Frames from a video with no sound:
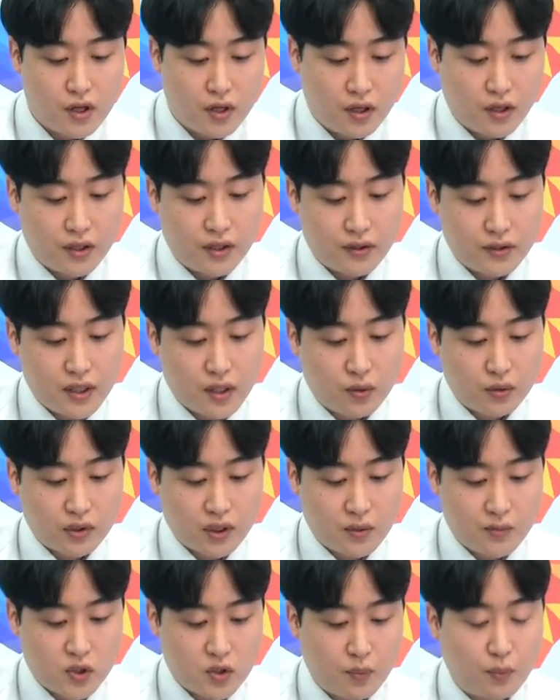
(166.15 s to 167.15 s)
어,
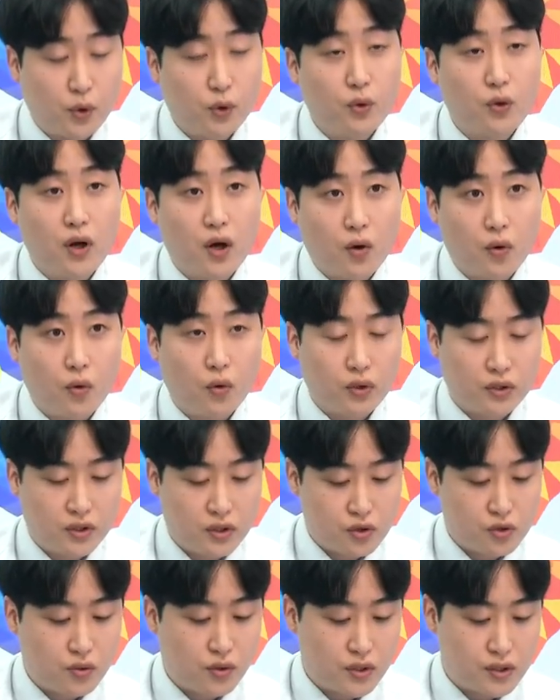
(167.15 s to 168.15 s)
현대로템이 좀 못 올랐고
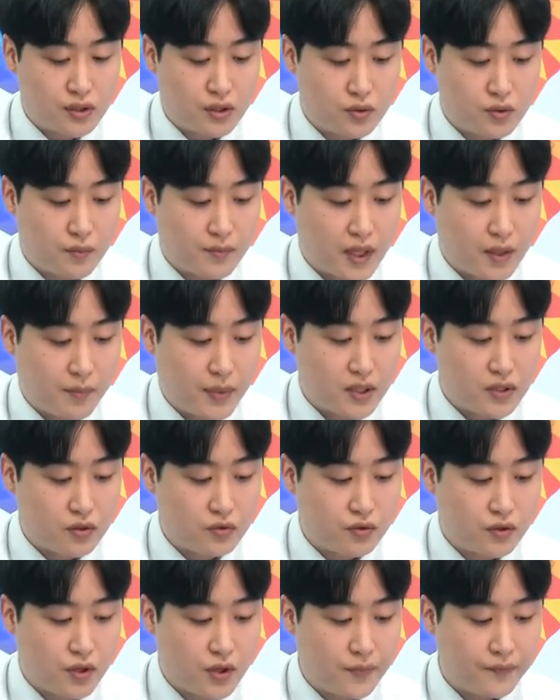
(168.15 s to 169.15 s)
특수건설이 좀 많이
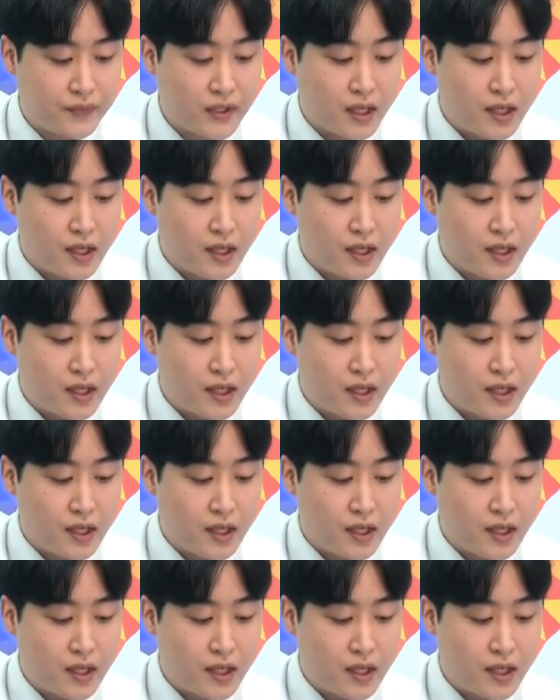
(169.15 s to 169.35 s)
빠졌고요.